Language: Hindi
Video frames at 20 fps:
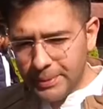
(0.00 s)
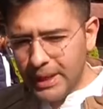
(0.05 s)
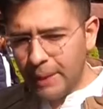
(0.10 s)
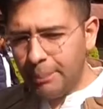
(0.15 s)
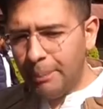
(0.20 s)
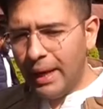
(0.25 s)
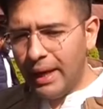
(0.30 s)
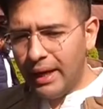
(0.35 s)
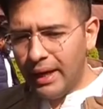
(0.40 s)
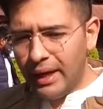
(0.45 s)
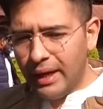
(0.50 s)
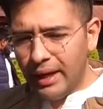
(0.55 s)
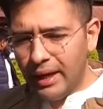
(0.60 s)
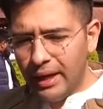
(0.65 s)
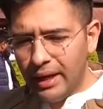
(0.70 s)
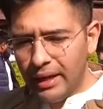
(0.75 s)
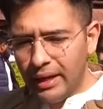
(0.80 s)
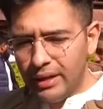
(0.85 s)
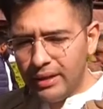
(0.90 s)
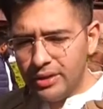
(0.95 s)
सबसे पहले
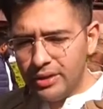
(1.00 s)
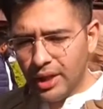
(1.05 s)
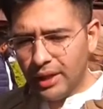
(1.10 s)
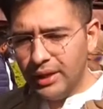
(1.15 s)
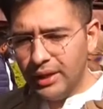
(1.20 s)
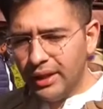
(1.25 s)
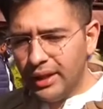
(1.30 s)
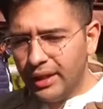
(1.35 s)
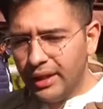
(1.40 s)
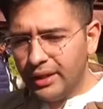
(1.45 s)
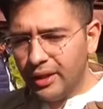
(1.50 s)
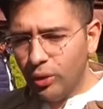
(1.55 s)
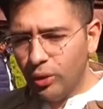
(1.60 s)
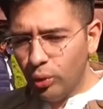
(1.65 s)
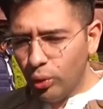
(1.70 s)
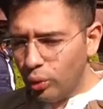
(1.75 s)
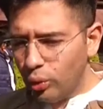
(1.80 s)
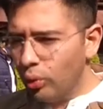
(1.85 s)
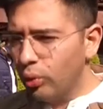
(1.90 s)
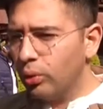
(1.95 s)
चंडीगढ़ के
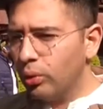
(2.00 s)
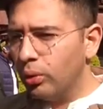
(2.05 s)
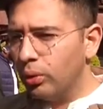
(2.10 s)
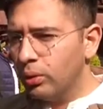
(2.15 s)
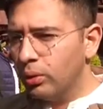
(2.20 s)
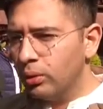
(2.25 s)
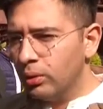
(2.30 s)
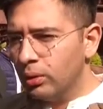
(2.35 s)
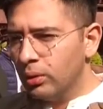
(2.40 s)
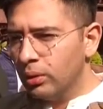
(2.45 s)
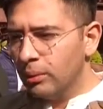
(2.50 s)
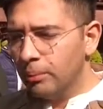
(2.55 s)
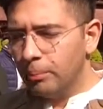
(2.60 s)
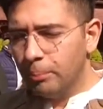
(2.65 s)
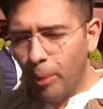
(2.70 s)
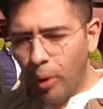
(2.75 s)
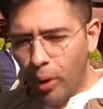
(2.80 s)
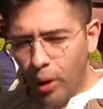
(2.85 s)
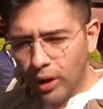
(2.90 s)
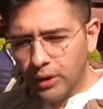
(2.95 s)
लोगों को
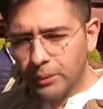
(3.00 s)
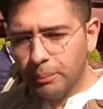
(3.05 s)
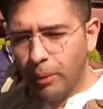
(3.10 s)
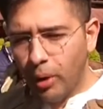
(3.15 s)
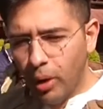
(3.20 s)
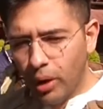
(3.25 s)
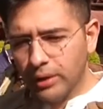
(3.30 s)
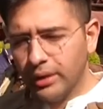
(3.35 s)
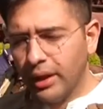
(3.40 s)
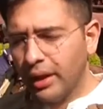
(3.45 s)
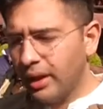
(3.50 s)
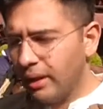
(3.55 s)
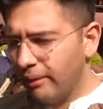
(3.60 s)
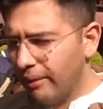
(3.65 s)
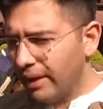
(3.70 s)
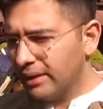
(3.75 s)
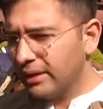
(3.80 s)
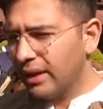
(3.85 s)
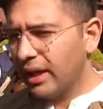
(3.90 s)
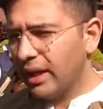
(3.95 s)
बहुत बहुत
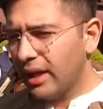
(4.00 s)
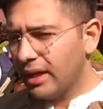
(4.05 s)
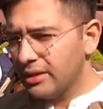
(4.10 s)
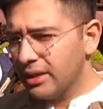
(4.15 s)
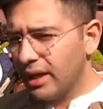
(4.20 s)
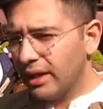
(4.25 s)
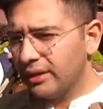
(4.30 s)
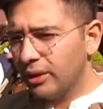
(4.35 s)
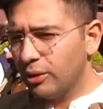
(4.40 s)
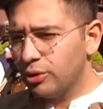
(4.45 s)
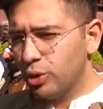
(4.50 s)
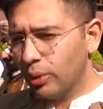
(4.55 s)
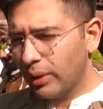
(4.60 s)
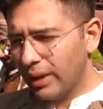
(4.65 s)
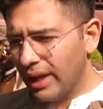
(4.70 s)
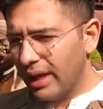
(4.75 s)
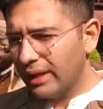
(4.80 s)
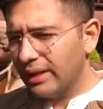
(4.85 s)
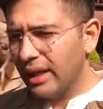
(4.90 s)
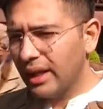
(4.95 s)
धन्यवाद करना चाहता हूँ
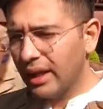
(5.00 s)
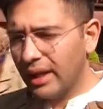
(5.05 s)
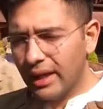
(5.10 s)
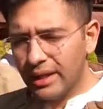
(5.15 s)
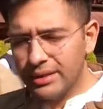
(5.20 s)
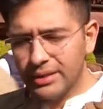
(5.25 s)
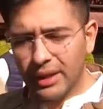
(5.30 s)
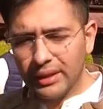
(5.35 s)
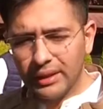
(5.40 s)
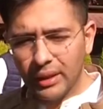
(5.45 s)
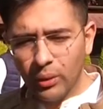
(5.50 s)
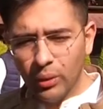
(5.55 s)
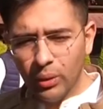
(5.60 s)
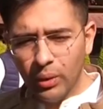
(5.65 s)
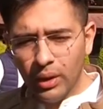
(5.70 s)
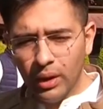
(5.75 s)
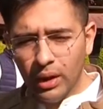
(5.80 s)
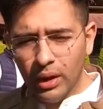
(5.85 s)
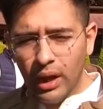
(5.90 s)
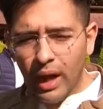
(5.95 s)
शुक्रिया अदा करना चाहता हूँ
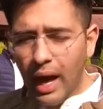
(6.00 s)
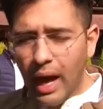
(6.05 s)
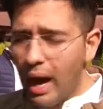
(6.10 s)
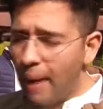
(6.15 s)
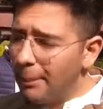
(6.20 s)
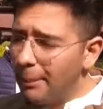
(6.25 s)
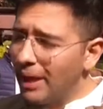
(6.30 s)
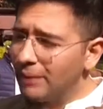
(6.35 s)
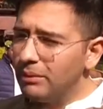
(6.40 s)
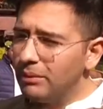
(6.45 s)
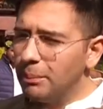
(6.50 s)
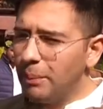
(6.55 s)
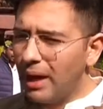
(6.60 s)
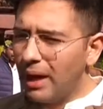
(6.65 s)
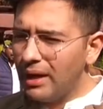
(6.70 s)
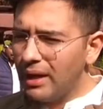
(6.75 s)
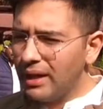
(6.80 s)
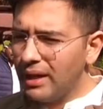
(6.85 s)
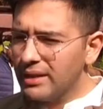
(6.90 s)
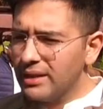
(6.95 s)
आम आदमी
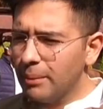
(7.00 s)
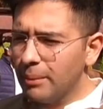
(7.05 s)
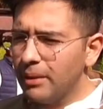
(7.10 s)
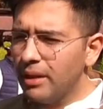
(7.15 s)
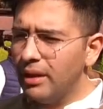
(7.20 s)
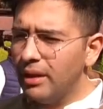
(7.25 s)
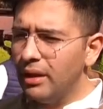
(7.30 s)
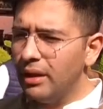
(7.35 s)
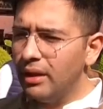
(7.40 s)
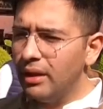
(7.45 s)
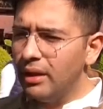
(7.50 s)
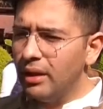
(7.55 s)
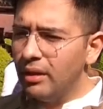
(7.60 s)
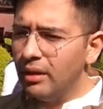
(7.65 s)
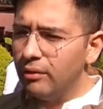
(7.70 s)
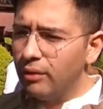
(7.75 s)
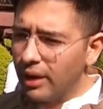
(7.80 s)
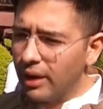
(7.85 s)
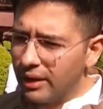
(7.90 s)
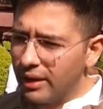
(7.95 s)
पार्टी के सभी
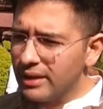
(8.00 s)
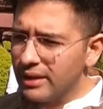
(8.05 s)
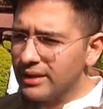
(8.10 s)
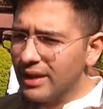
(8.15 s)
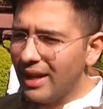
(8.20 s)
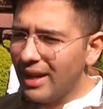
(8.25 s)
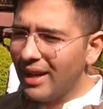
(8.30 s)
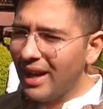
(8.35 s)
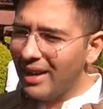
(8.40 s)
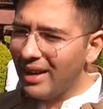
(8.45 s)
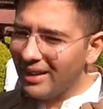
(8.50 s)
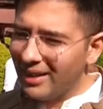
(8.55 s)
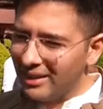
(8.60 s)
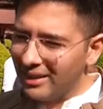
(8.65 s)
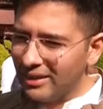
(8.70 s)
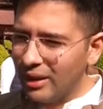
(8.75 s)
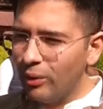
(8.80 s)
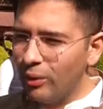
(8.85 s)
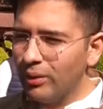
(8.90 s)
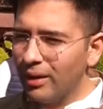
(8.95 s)
वर्कर्स का
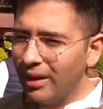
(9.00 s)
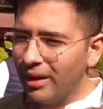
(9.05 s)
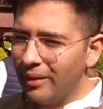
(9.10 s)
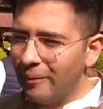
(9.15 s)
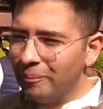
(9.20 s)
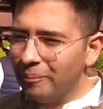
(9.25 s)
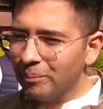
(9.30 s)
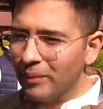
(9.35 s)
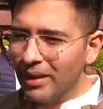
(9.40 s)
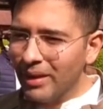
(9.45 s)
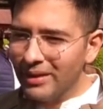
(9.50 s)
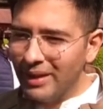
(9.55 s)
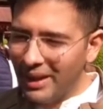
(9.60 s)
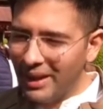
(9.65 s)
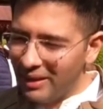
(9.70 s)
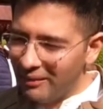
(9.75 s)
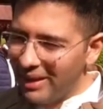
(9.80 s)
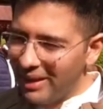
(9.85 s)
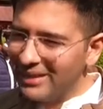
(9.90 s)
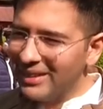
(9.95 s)
कार्यकर्ताओं का
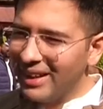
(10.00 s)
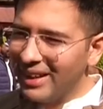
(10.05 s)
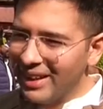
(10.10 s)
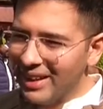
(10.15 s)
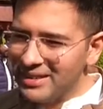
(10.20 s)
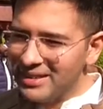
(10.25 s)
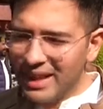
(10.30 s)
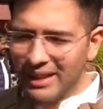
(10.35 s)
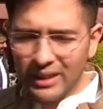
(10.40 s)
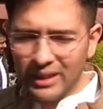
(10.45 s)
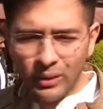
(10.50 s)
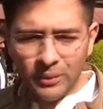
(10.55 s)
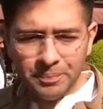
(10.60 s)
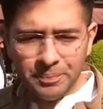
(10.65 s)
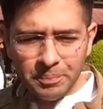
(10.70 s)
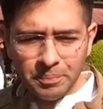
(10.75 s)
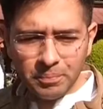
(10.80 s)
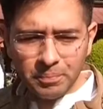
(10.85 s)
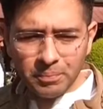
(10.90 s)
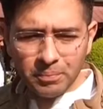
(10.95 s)
धन्यवाद करना चाहता हूँ
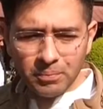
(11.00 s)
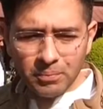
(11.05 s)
